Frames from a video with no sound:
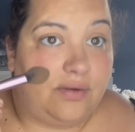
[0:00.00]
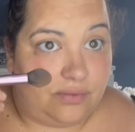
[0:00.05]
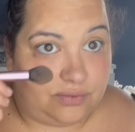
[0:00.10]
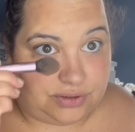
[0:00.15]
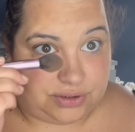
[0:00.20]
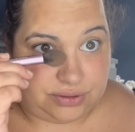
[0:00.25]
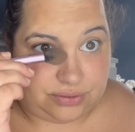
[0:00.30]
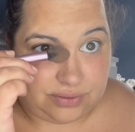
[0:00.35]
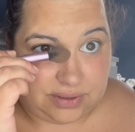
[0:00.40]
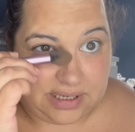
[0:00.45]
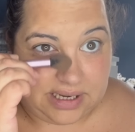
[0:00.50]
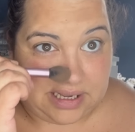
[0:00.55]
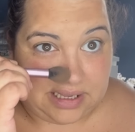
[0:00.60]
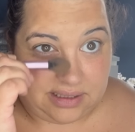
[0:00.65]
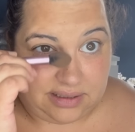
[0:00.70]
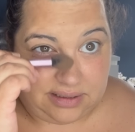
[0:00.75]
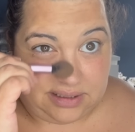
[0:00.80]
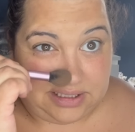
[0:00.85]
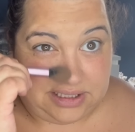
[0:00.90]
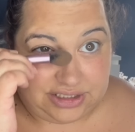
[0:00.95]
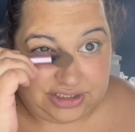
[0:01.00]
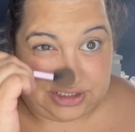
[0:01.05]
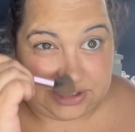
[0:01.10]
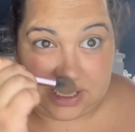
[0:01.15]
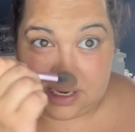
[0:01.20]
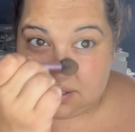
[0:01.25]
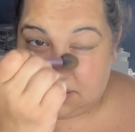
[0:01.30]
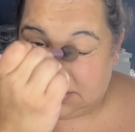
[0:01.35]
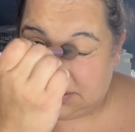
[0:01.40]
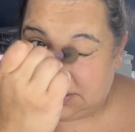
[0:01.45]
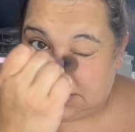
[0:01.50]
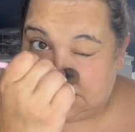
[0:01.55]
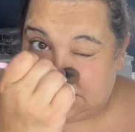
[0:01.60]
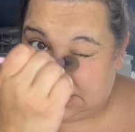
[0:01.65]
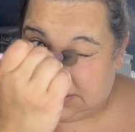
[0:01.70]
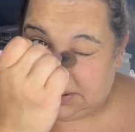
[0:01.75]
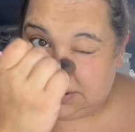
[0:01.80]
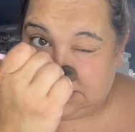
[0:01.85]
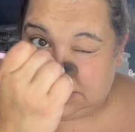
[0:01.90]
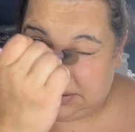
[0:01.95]
on saura déjà
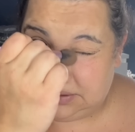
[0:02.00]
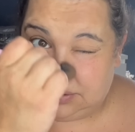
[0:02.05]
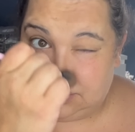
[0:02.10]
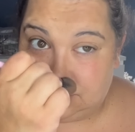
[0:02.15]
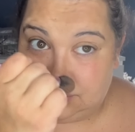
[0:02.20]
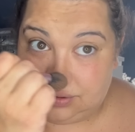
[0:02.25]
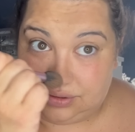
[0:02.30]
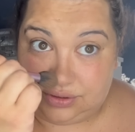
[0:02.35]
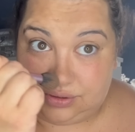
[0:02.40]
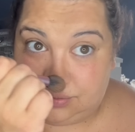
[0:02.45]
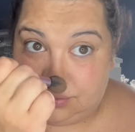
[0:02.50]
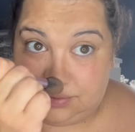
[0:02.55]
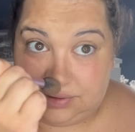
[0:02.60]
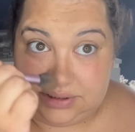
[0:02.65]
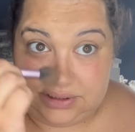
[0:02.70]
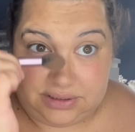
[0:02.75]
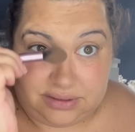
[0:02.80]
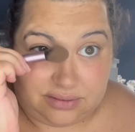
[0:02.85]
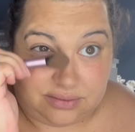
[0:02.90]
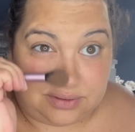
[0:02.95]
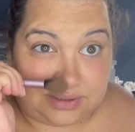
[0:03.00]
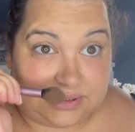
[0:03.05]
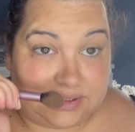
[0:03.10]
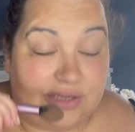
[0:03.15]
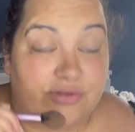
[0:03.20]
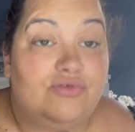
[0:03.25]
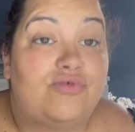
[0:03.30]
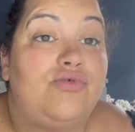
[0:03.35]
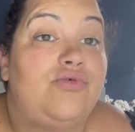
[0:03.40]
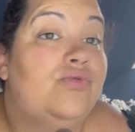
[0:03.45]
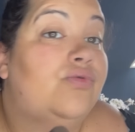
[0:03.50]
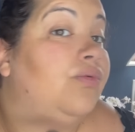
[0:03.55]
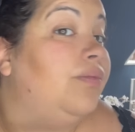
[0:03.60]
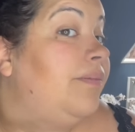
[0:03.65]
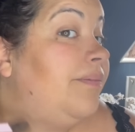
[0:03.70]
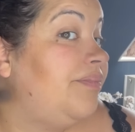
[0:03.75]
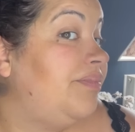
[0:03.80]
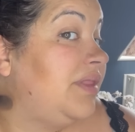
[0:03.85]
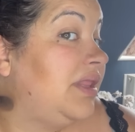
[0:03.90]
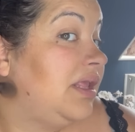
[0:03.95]
si je suis enceinte ou non
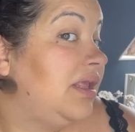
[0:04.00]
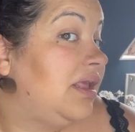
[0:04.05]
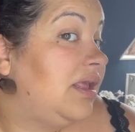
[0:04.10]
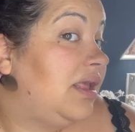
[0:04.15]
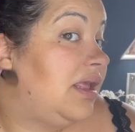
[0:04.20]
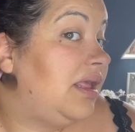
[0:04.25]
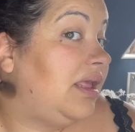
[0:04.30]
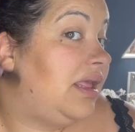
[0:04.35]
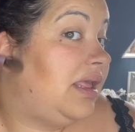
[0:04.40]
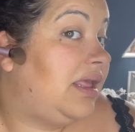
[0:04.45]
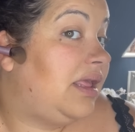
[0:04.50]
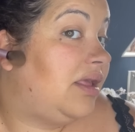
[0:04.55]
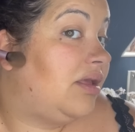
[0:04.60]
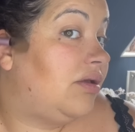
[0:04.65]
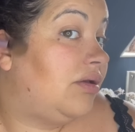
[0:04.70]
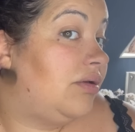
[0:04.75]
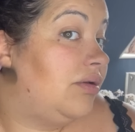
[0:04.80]
et